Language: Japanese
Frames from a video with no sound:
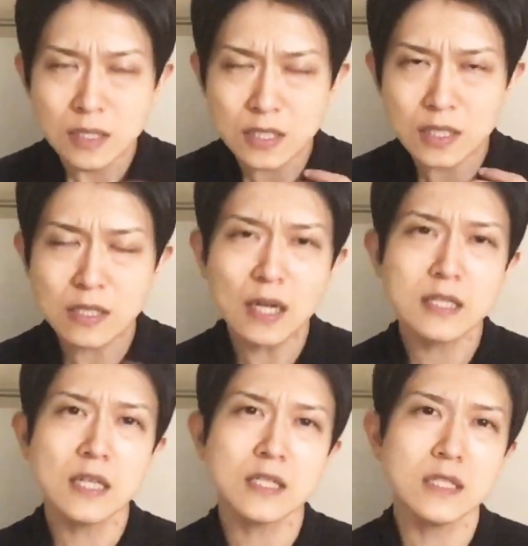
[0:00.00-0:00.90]
幸
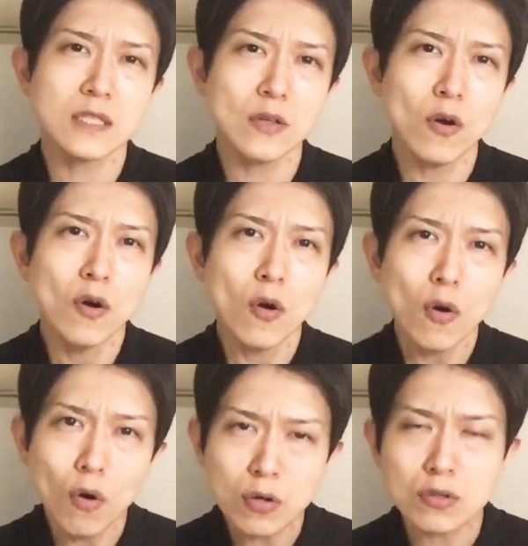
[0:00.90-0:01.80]
せな人生を
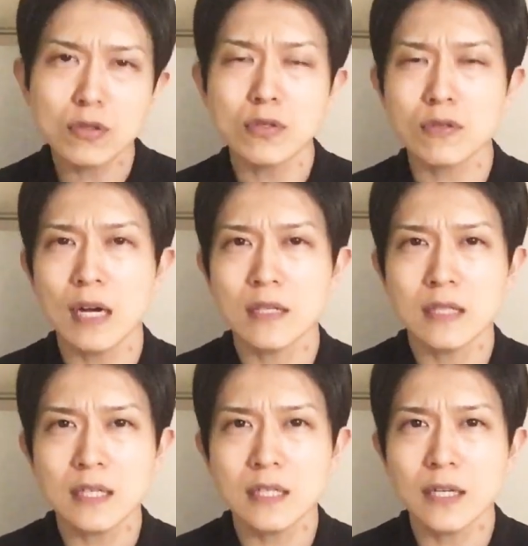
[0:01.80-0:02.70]
送ることは
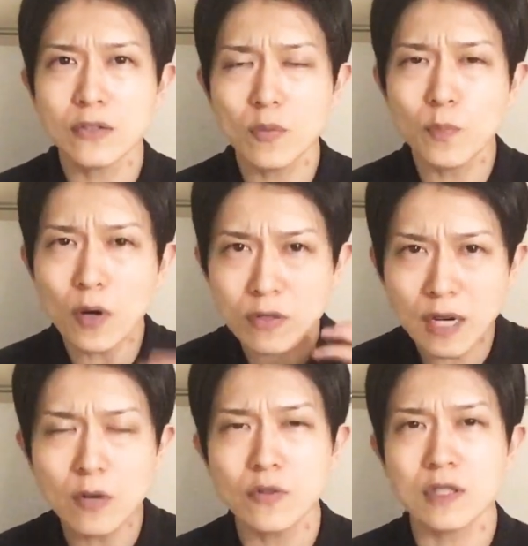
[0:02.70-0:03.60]
できないと僕
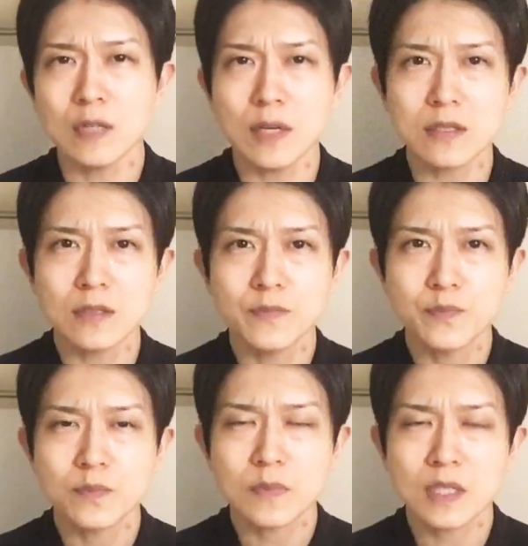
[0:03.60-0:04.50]
は思っていす。
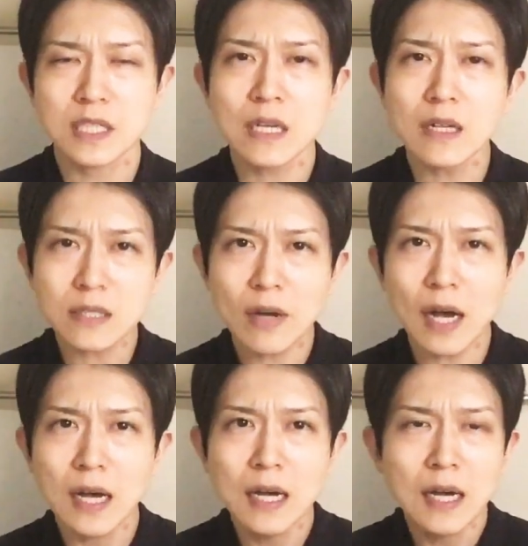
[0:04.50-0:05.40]
幸せ
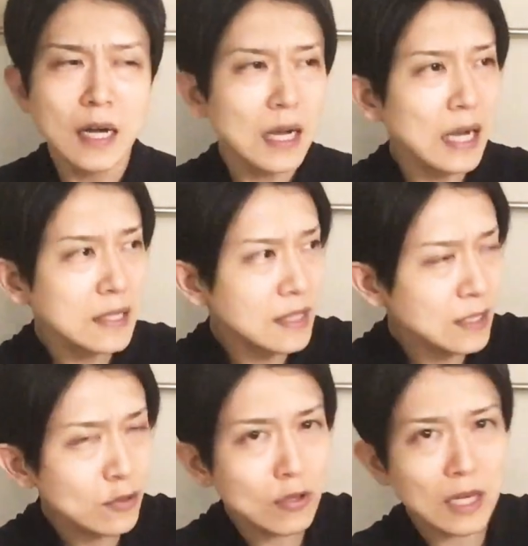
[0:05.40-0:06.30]
は勝手
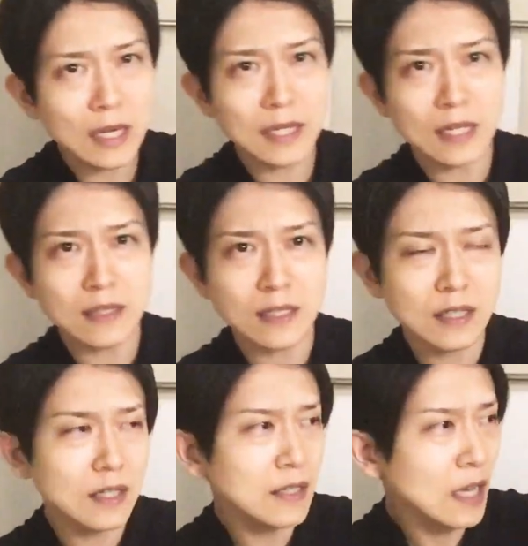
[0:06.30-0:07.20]
にどっかからやってき
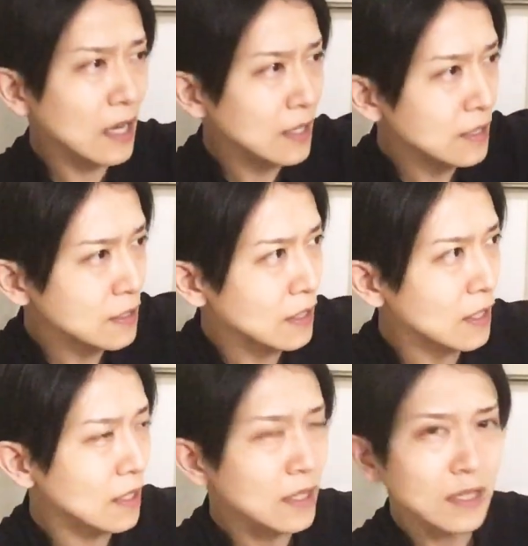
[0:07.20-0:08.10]
て流れてき
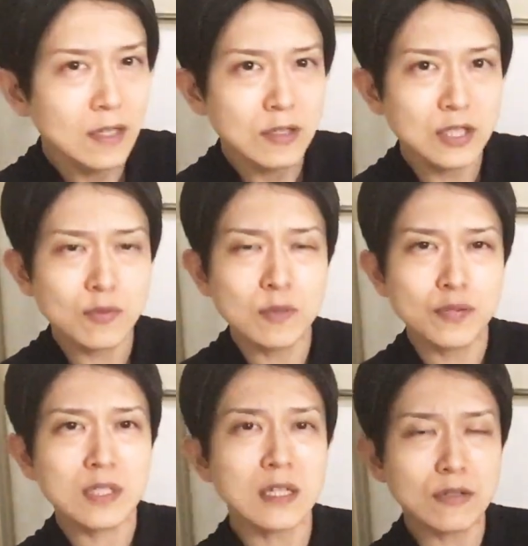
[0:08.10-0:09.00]
て自分に
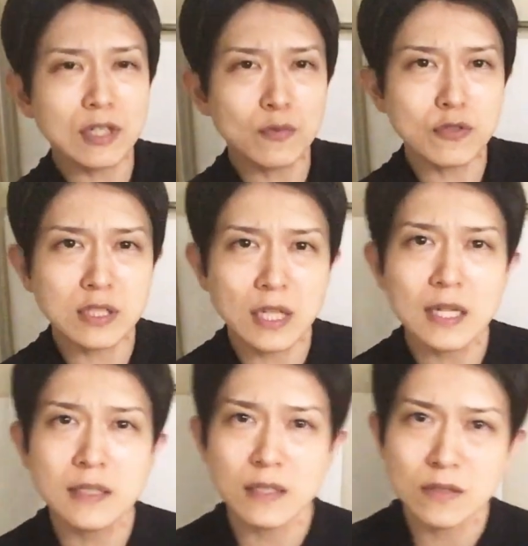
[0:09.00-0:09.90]
ぶつかってくれるもんじゃな
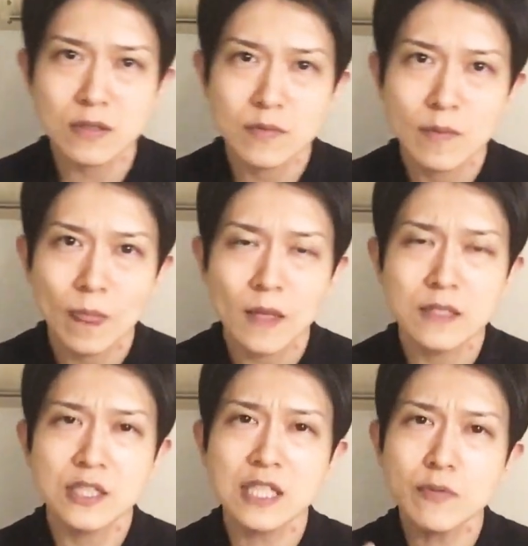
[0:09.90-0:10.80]
いんです。
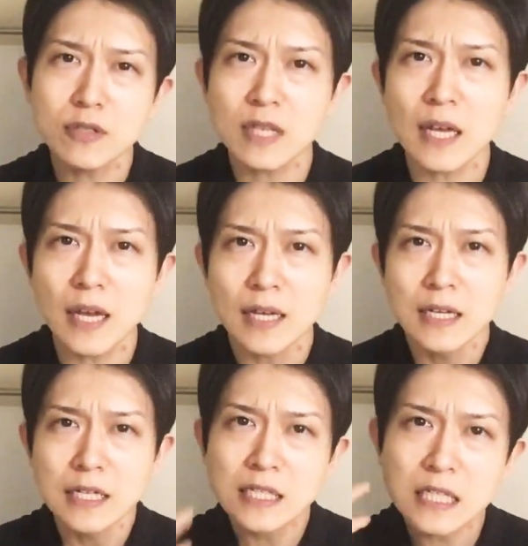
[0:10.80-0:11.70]
自分で
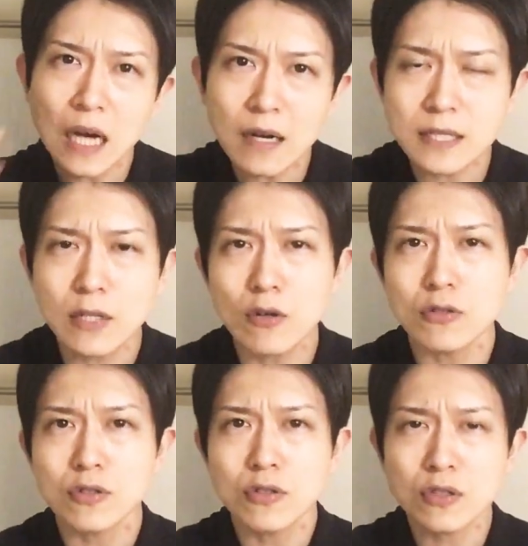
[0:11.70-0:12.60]
幸せ
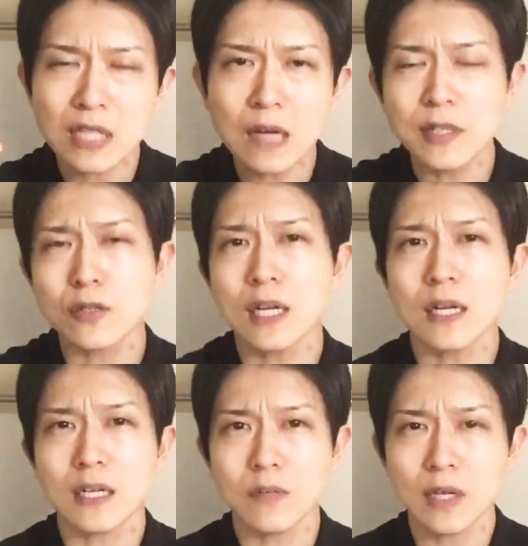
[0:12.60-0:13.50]
を掴み取ら
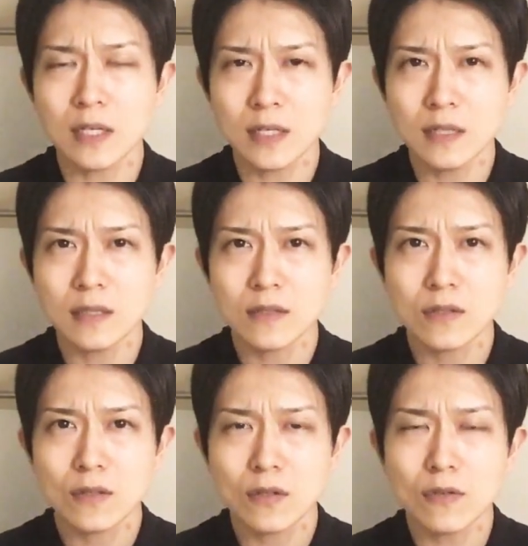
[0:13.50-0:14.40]
なければいけないんです。
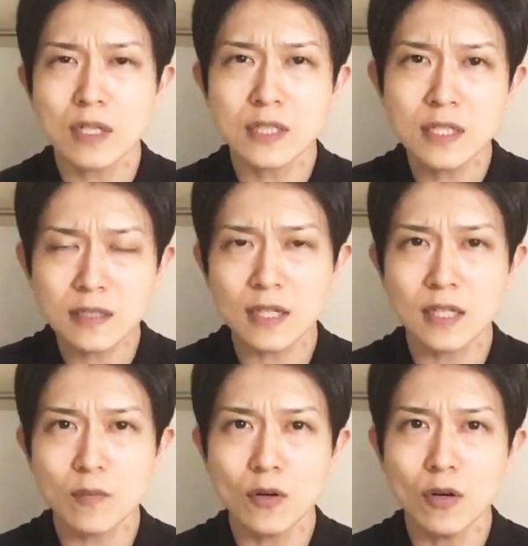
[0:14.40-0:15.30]
これは人生
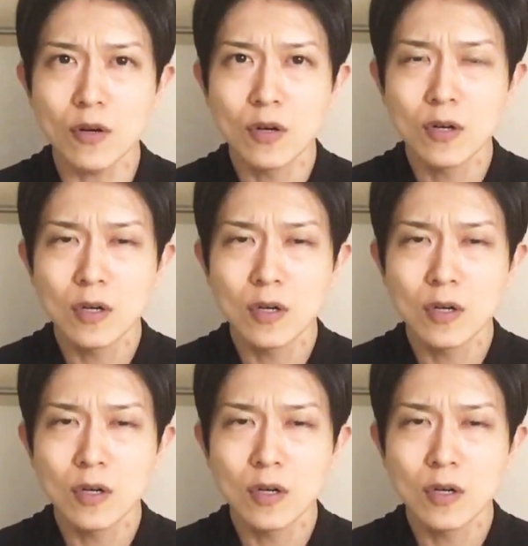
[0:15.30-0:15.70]
でも、